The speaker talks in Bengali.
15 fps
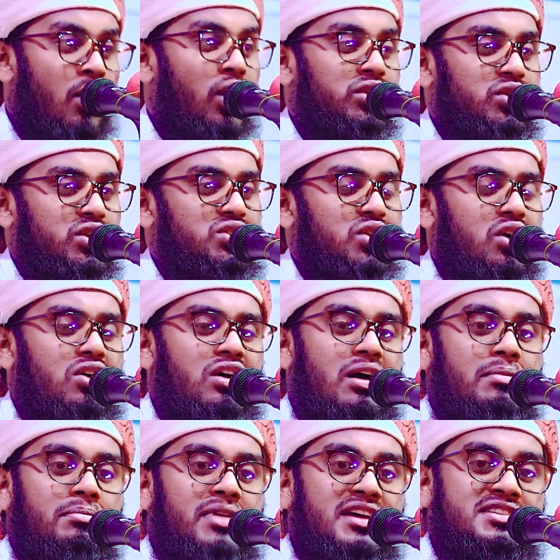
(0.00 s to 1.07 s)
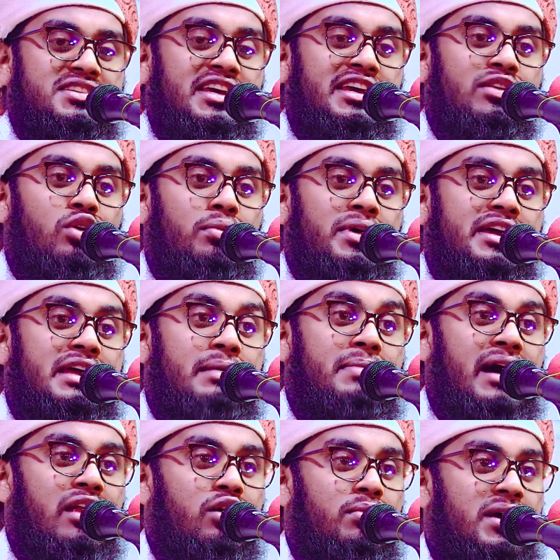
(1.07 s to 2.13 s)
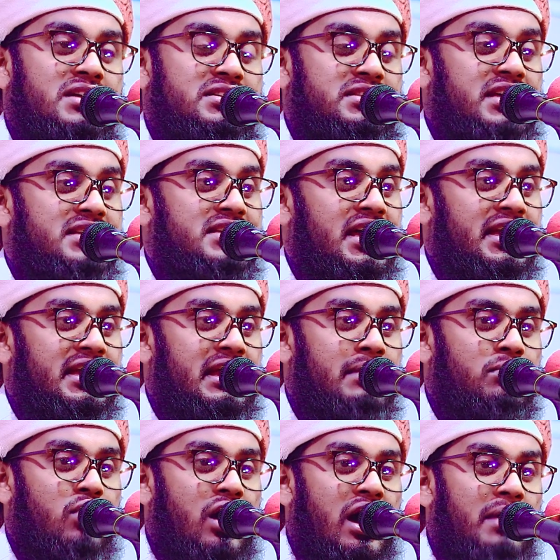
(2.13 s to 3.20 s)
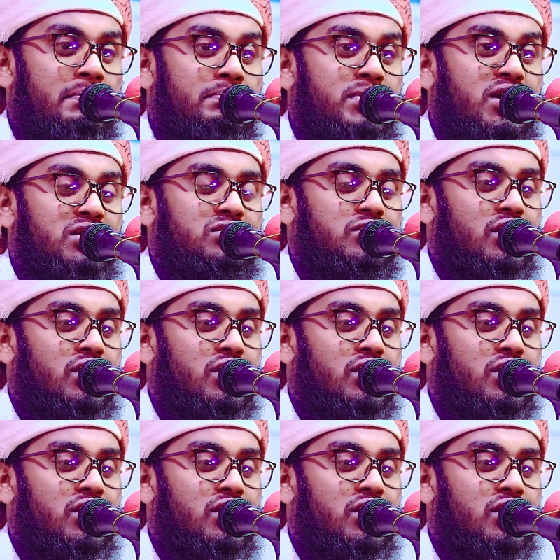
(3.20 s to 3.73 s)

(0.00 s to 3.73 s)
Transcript: অথচ আমরা সেই নবীকে ভালোবাসতে জানি না মোহাব্বত